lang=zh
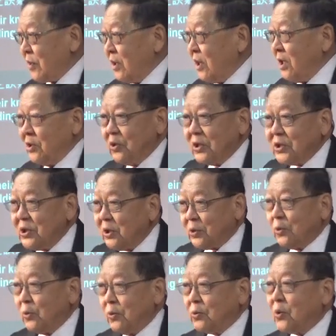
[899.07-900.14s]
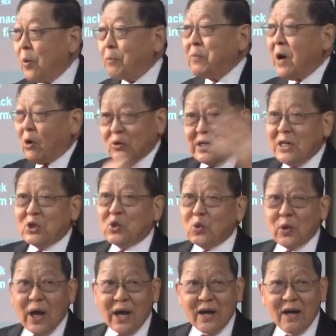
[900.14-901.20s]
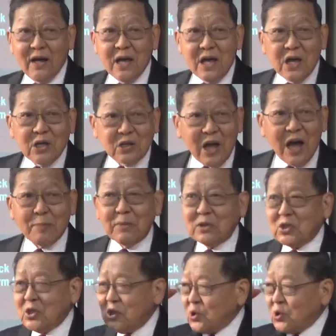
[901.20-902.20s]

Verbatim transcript: 很多基督徒都表现出来了。他们之